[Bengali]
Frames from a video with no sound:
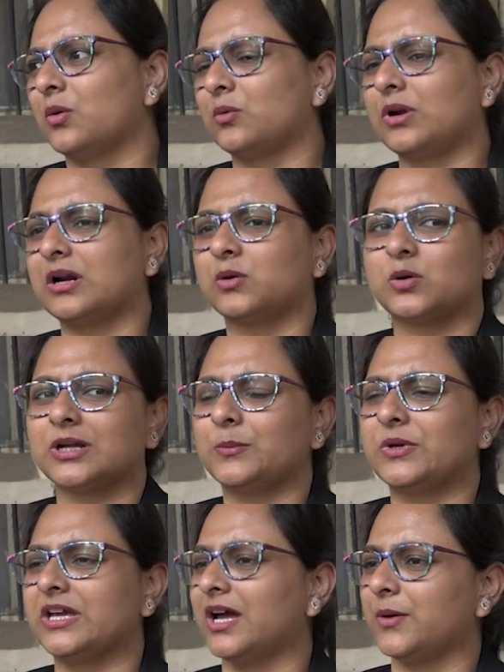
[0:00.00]
ওনার কটা
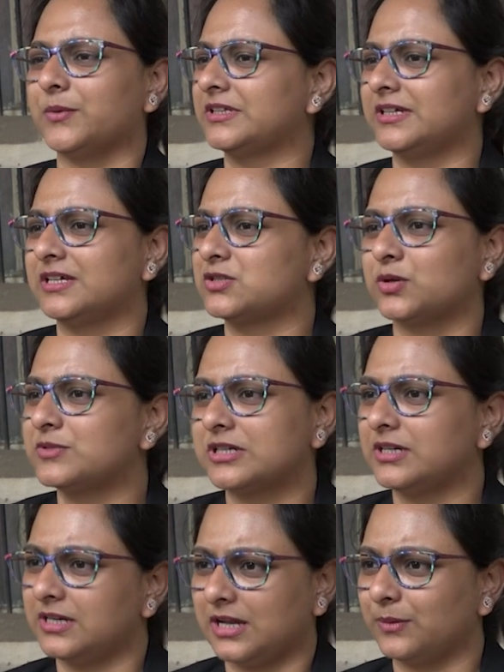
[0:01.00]
বিয়ে আমাদের এইসব
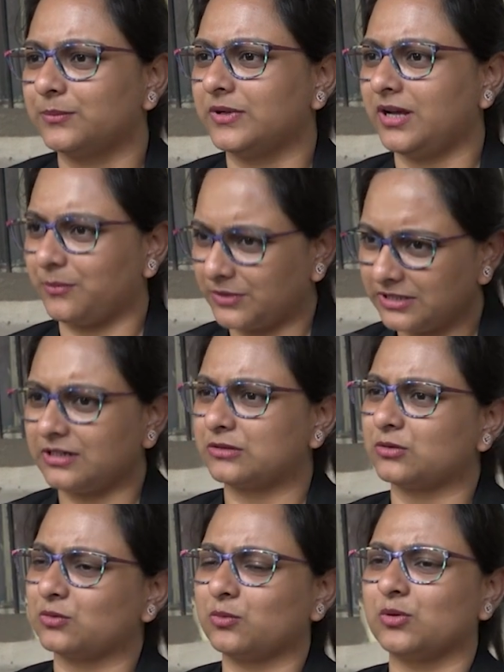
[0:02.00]
জেনে লাভ নেই আমাদের
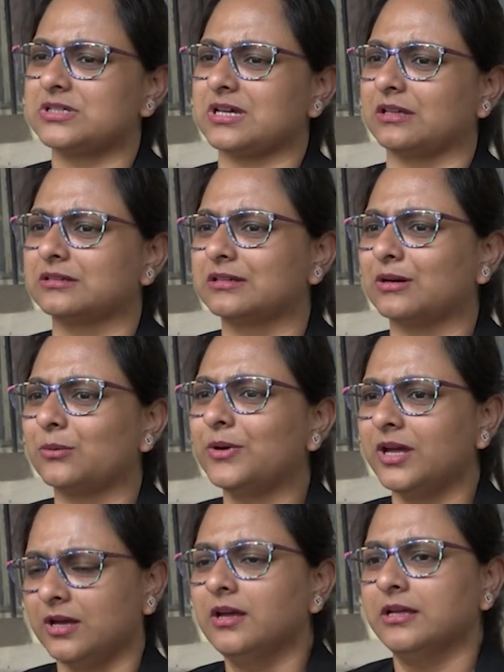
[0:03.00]
এতটুকুই জানতে হবে
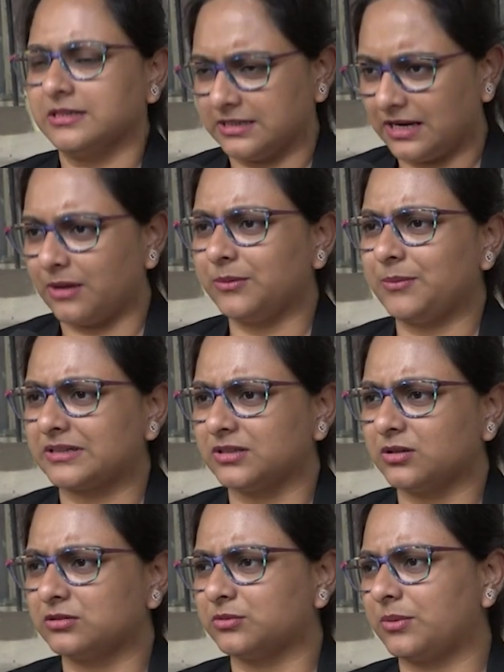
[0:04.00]
যেটা আমি
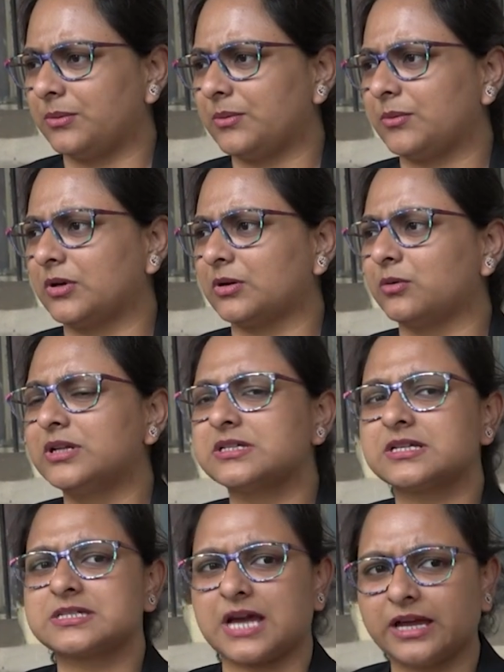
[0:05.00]
ব্যক্তিগতভাবে মনে করি
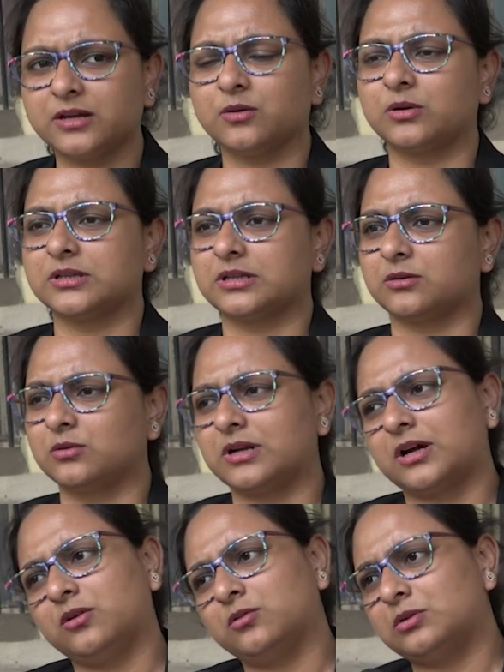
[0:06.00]
যে যাই করে থাকুক
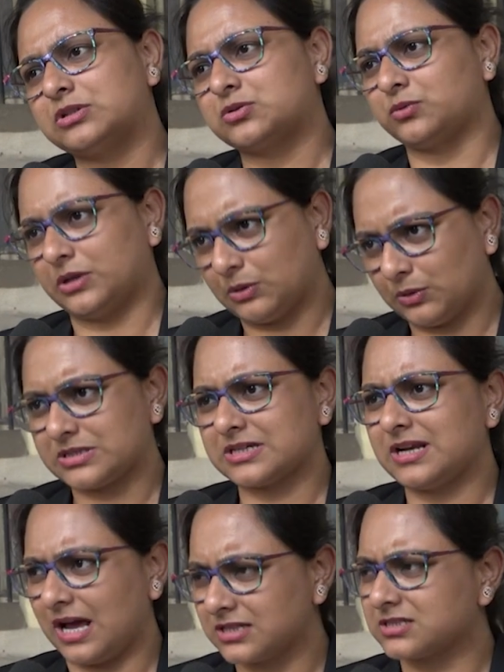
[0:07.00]
না কেন উনি চুরি
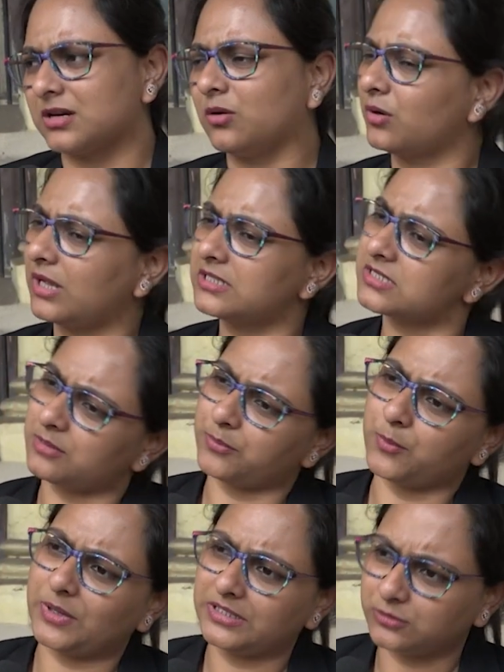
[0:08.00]
করেছেন আজ না হোক কাল সেটা
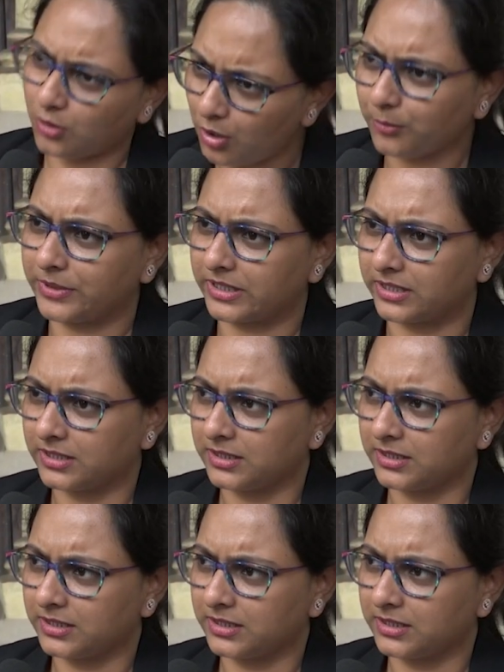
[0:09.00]
প্রমাণিত হবে